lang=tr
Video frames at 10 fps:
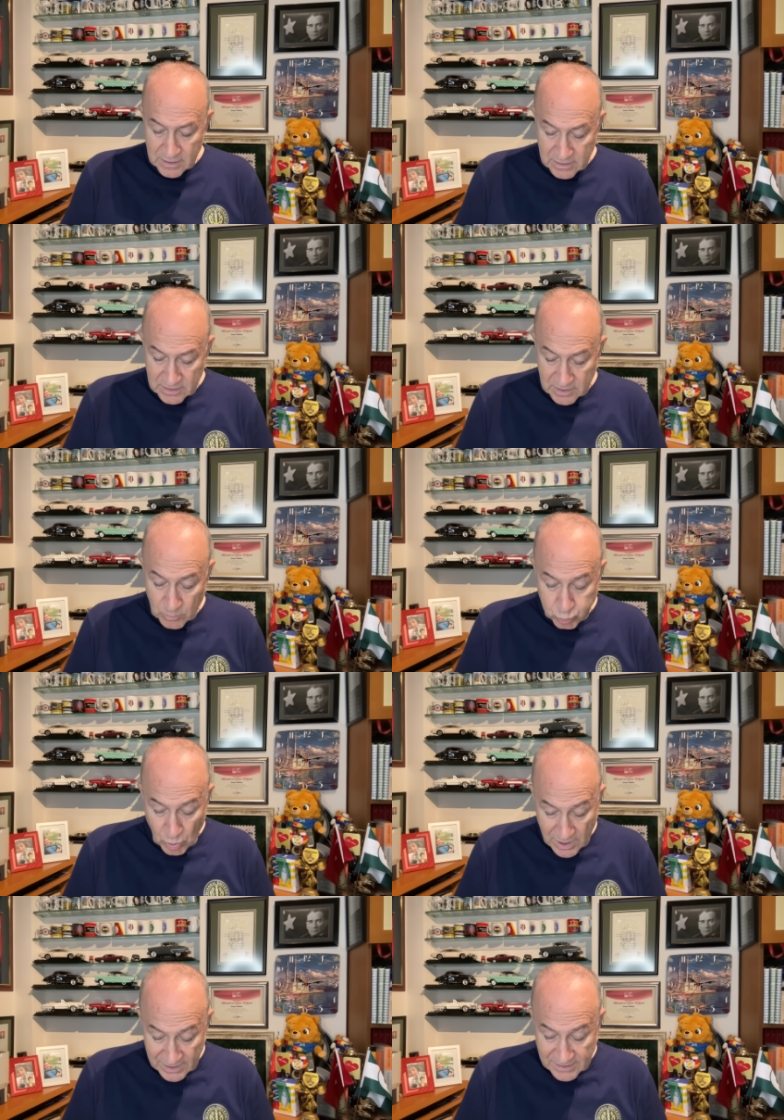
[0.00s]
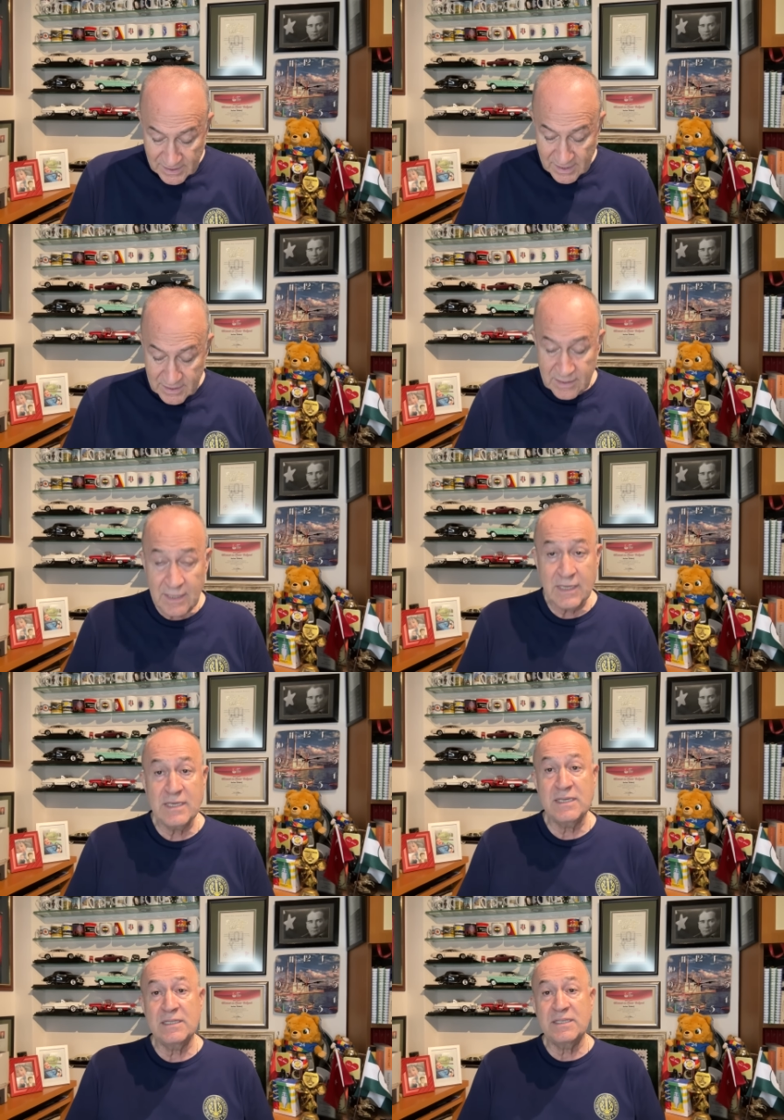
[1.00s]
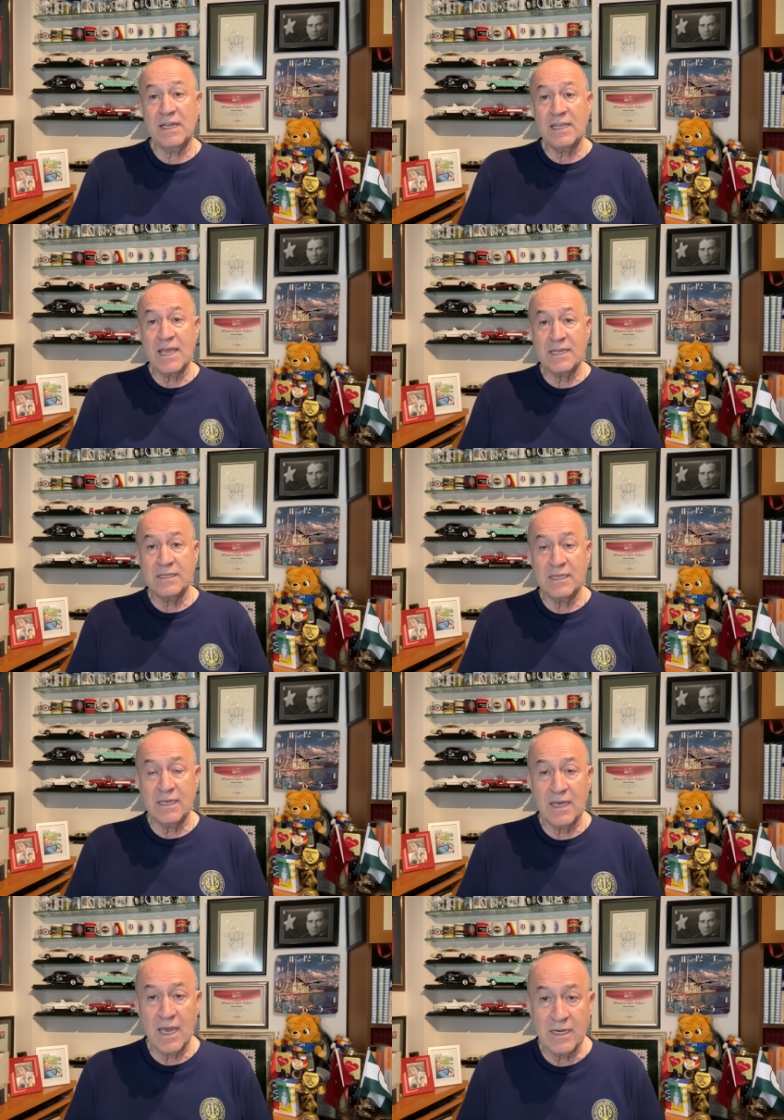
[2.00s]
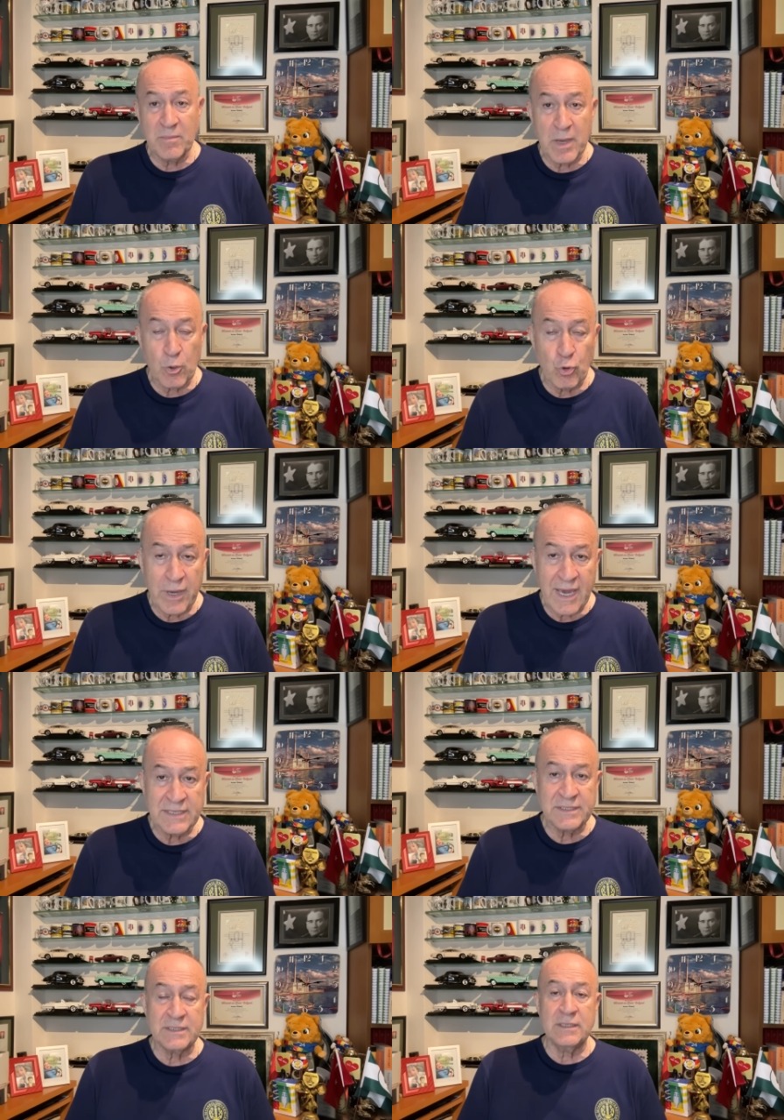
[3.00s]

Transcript: E, bu arada İngiltere'den Harry Maguire